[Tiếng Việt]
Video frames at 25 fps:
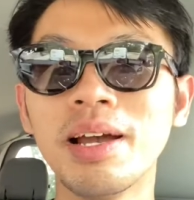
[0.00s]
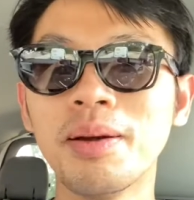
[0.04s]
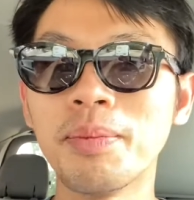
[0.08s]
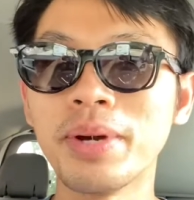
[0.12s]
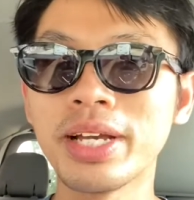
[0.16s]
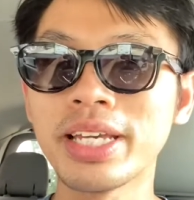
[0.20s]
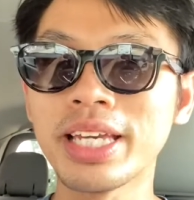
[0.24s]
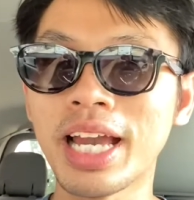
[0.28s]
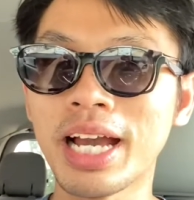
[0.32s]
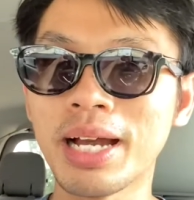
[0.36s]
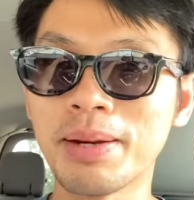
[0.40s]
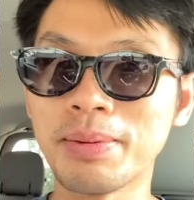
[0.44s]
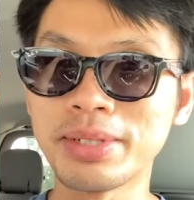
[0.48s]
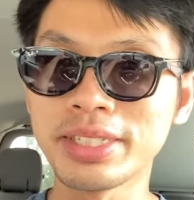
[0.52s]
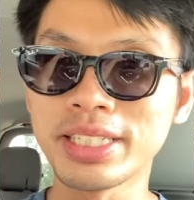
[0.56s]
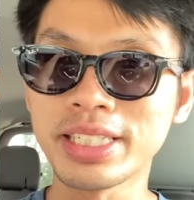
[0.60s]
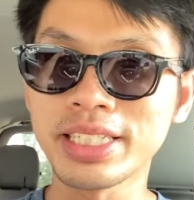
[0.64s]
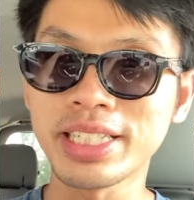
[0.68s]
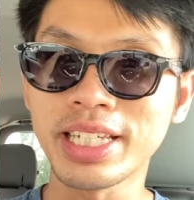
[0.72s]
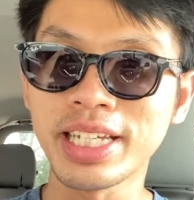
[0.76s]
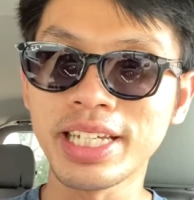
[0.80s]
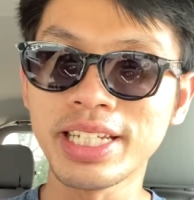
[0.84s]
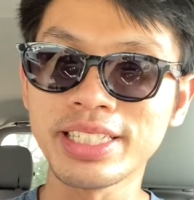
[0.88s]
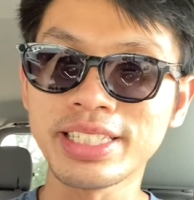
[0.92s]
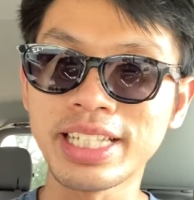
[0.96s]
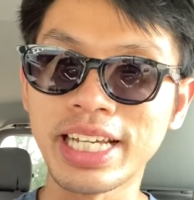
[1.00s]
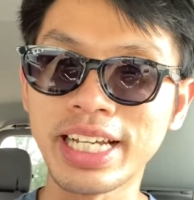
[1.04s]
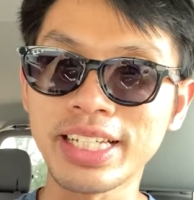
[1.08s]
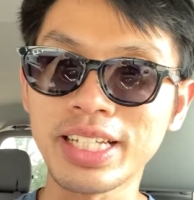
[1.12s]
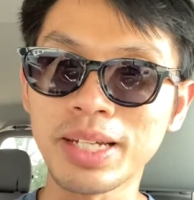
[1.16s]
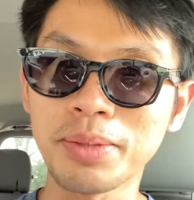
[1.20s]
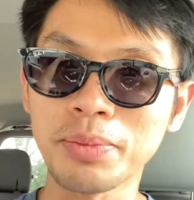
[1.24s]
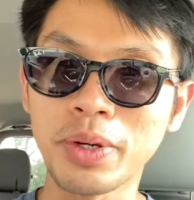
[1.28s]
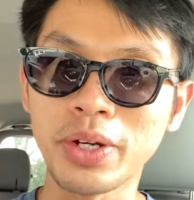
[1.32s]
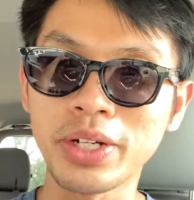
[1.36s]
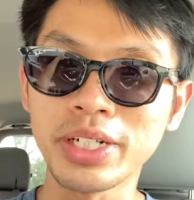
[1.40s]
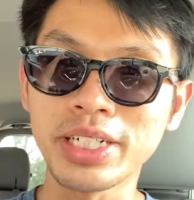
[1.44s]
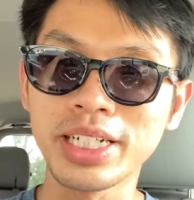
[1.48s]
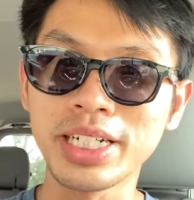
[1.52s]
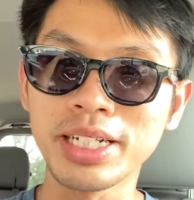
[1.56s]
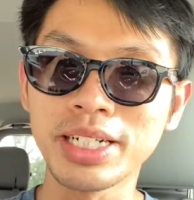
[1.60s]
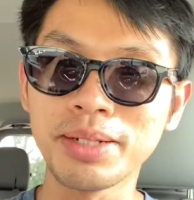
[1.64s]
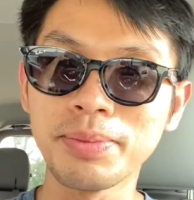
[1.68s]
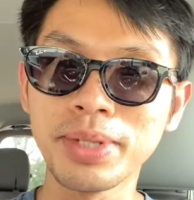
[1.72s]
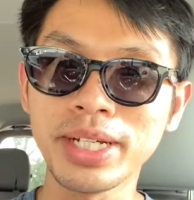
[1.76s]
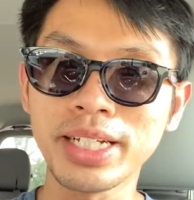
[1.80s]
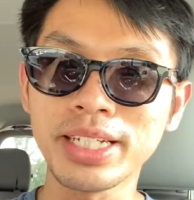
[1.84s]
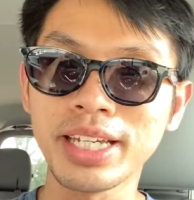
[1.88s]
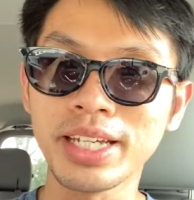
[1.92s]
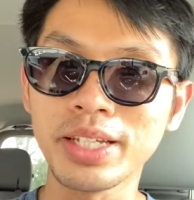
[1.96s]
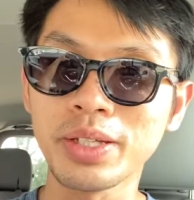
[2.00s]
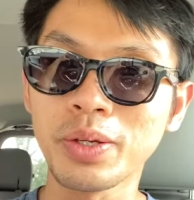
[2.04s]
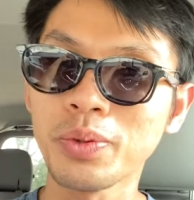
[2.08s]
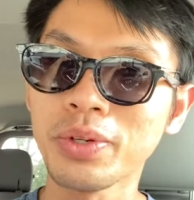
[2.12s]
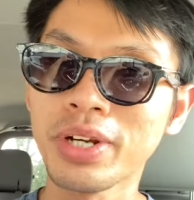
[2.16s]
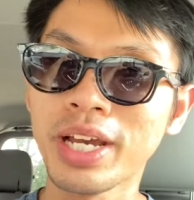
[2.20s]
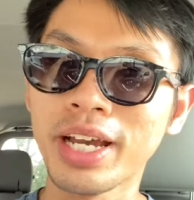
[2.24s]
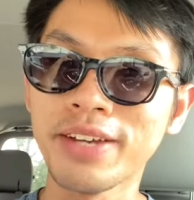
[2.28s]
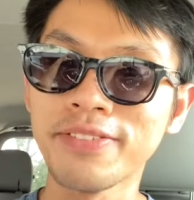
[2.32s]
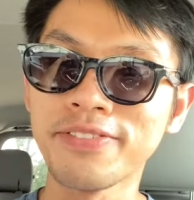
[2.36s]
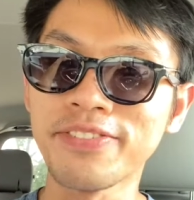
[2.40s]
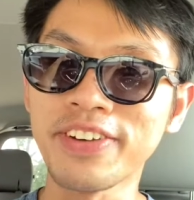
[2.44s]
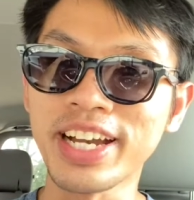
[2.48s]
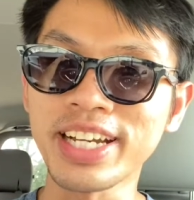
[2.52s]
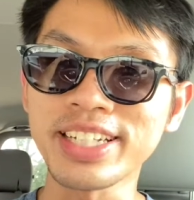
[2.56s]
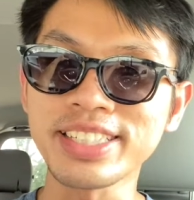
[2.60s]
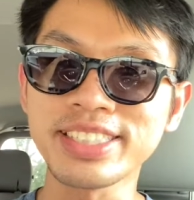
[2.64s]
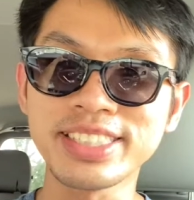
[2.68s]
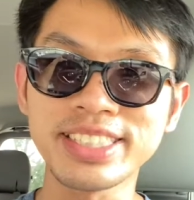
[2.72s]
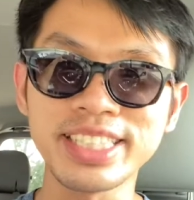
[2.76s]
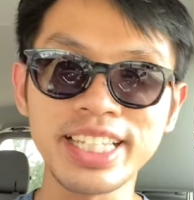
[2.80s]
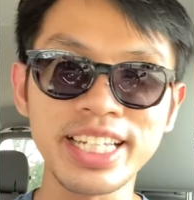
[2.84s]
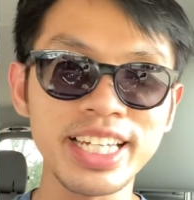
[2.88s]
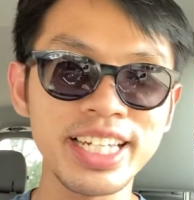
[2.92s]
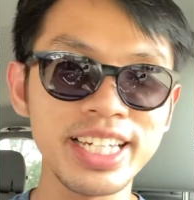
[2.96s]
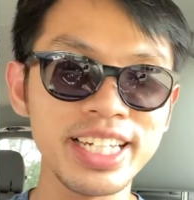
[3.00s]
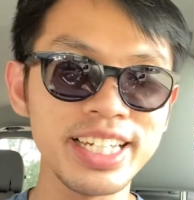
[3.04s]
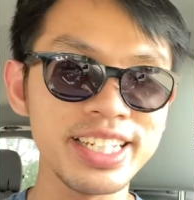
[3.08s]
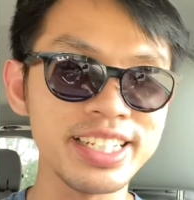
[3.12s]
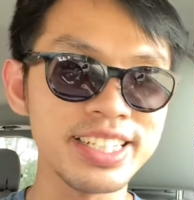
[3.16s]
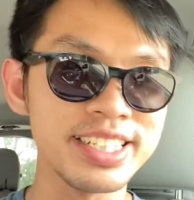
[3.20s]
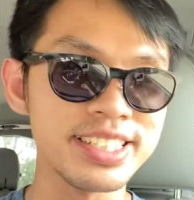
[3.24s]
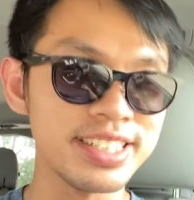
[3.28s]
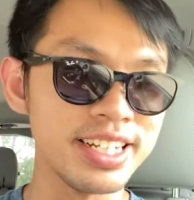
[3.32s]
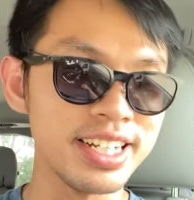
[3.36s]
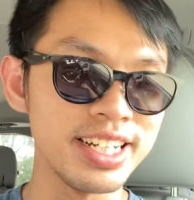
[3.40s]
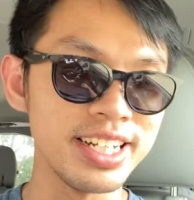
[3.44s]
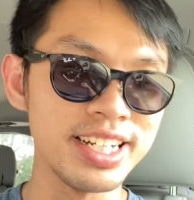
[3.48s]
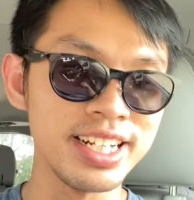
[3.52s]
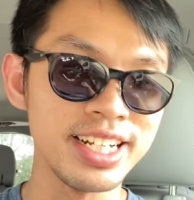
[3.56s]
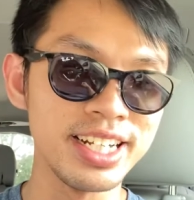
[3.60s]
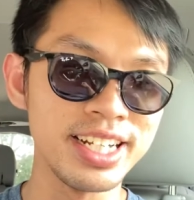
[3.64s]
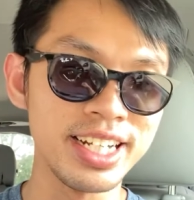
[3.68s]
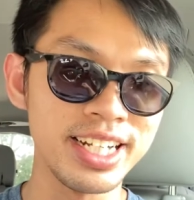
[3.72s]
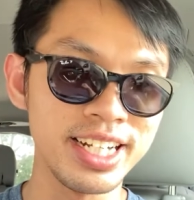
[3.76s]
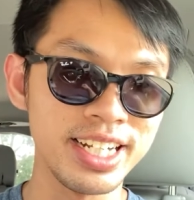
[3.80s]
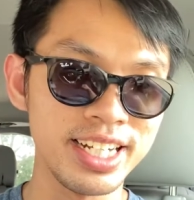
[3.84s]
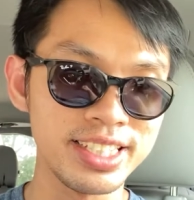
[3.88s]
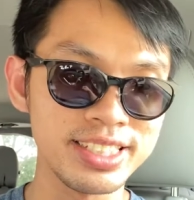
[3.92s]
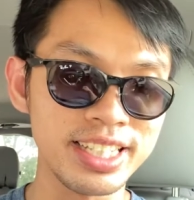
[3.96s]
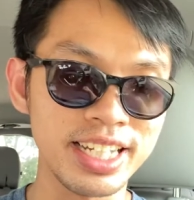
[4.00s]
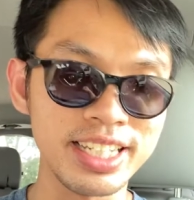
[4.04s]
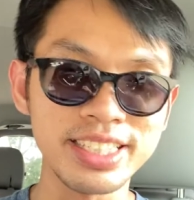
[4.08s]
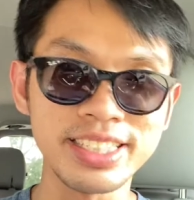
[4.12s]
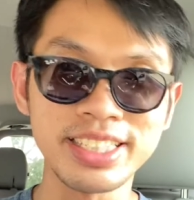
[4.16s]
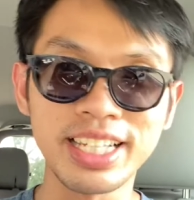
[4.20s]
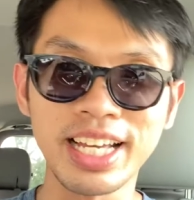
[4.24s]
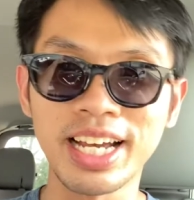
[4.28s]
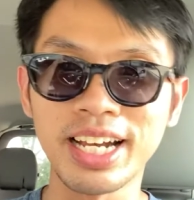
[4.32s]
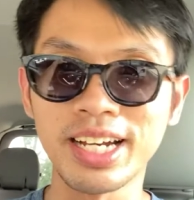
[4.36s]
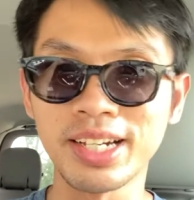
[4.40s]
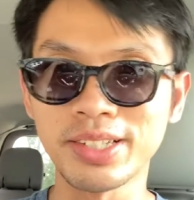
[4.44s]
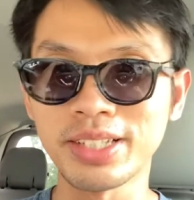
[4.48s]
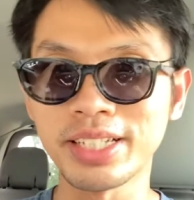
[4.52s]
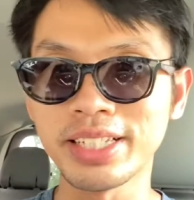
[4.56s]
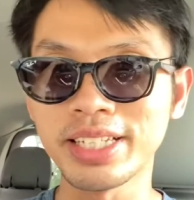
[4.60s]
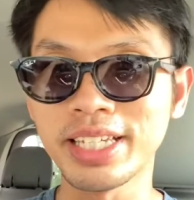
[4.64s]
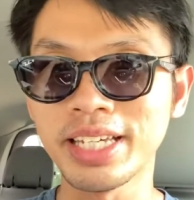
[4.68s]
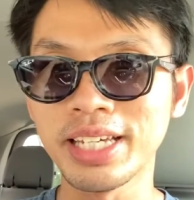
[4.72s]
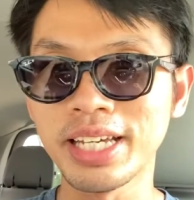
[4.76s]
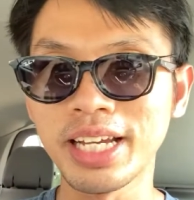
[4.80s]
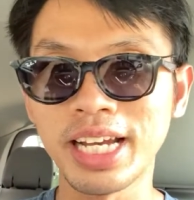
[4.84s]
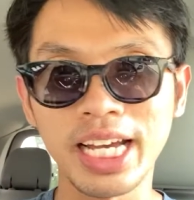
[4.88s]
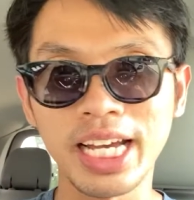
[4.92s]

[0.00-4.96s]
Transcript: Bây giờ mình sẽ chia sẻ cho mọi người biết về chủ đề vaccine. Tại sao? Tại vì